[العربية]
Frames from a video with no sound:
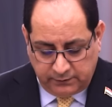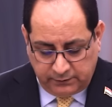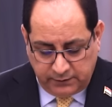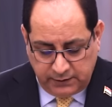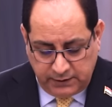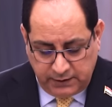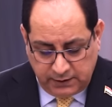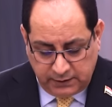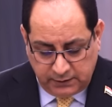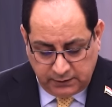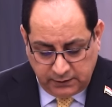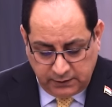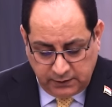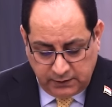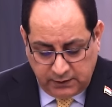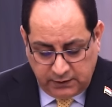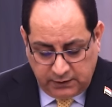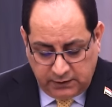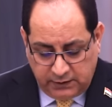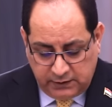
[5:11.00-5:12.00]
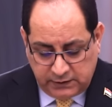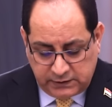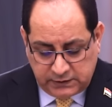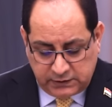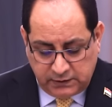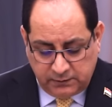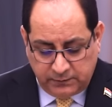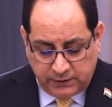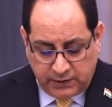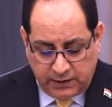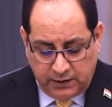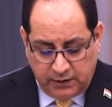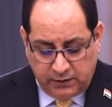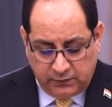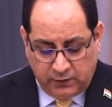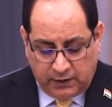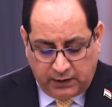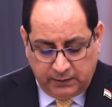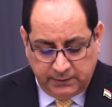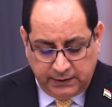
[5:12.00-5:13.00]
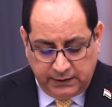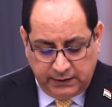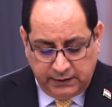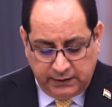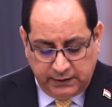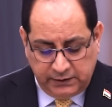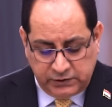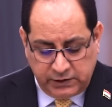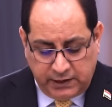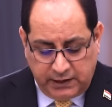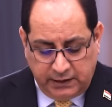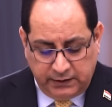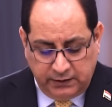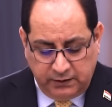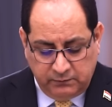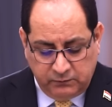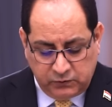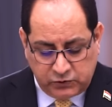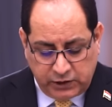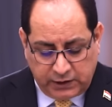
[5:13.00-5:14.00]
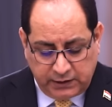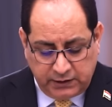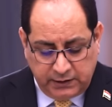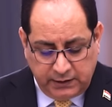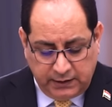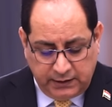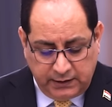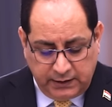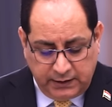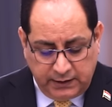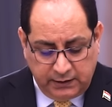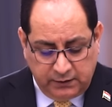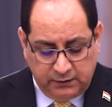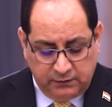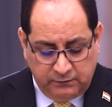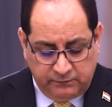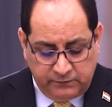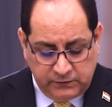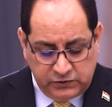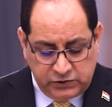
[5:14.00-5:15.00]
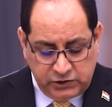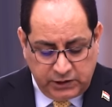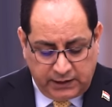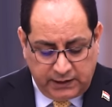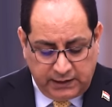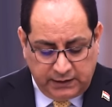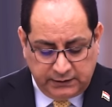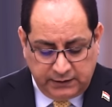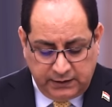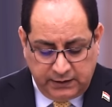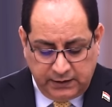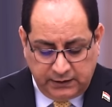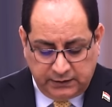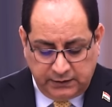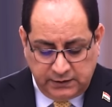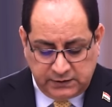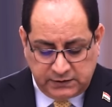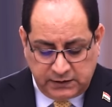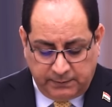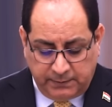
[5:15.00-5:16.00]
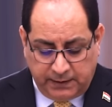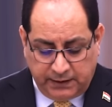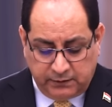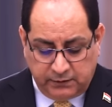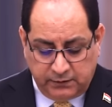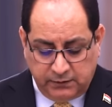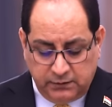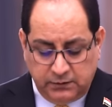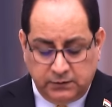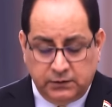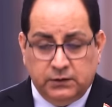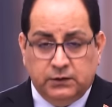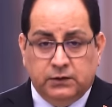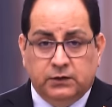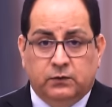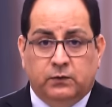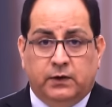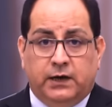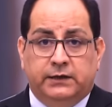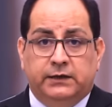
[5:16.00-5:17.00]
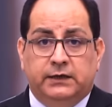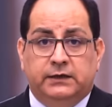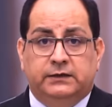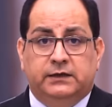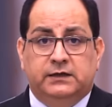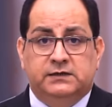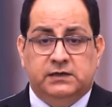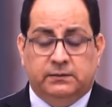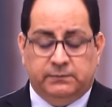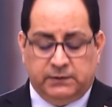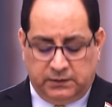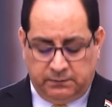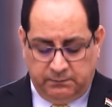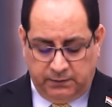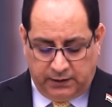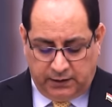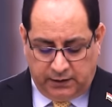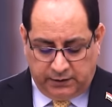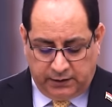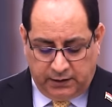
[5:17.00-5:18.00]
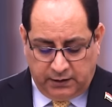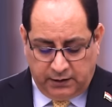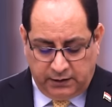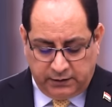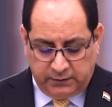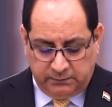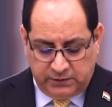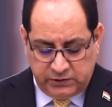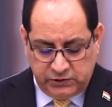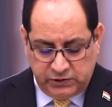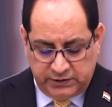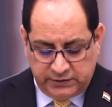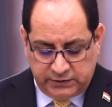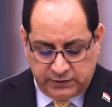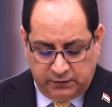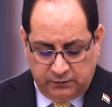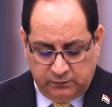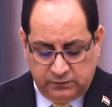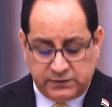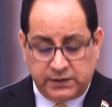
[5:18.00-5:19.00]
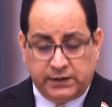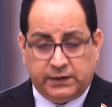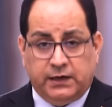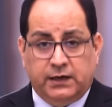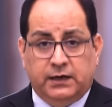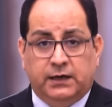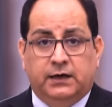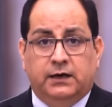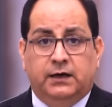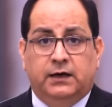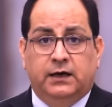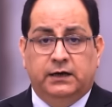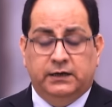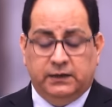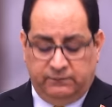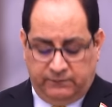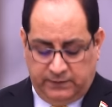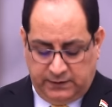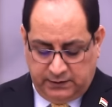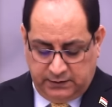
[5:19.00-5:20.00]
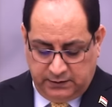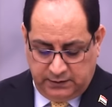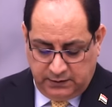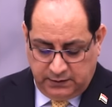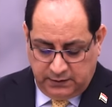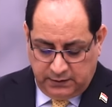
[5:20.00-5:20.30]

اثنين استمرار عمل اللجان المشكلة في الجهات التي سبق وأن التزمت بقرار مجلس الوزراء آنفاً